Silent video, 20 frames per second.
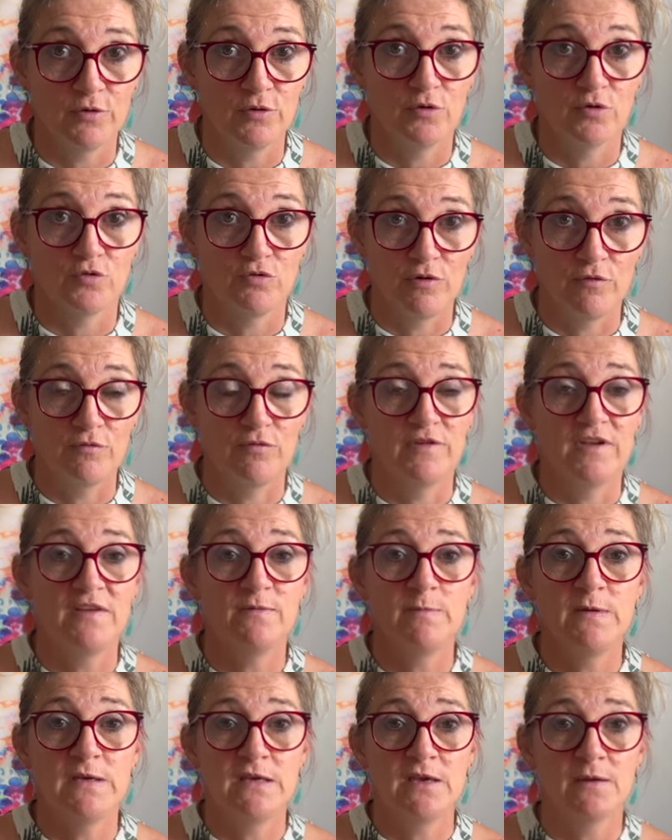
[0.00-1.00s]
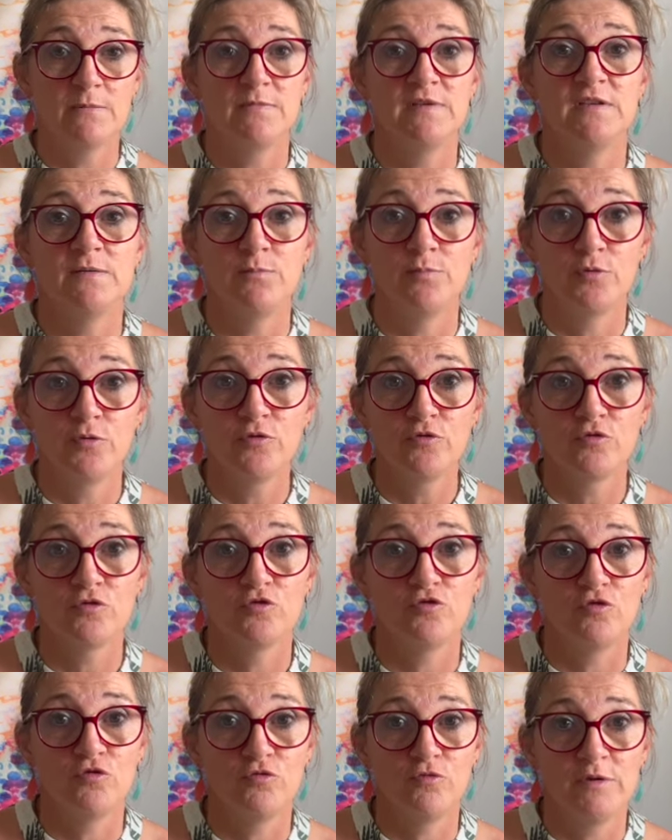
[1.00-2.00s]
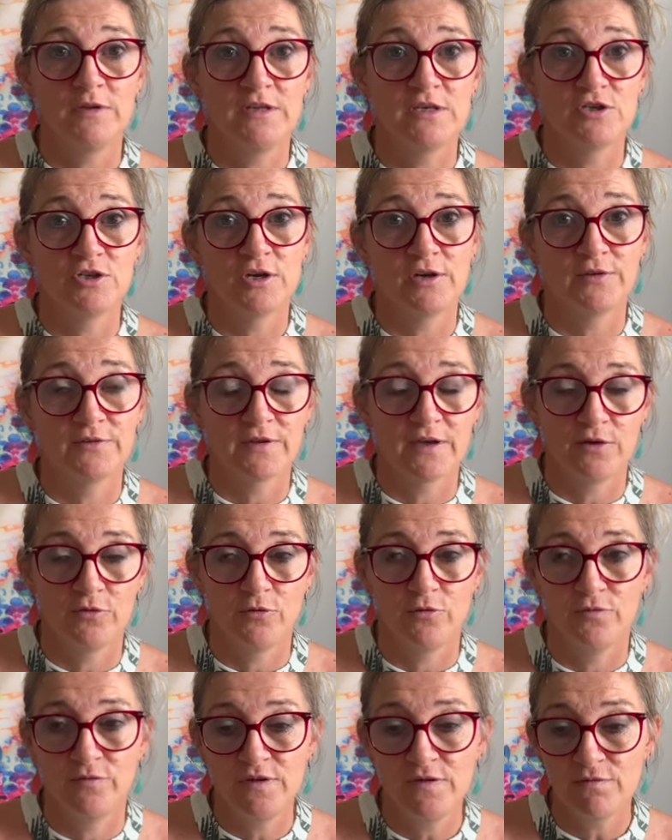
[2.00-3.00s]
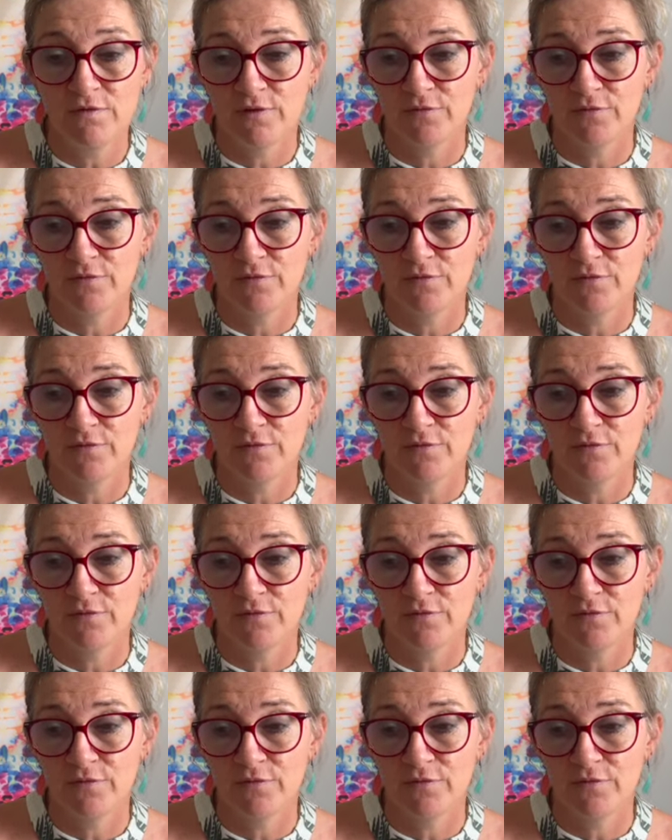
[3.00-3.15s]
Donc je vais vous expliquer un petit peu ce que je suis déjà en train de vivre.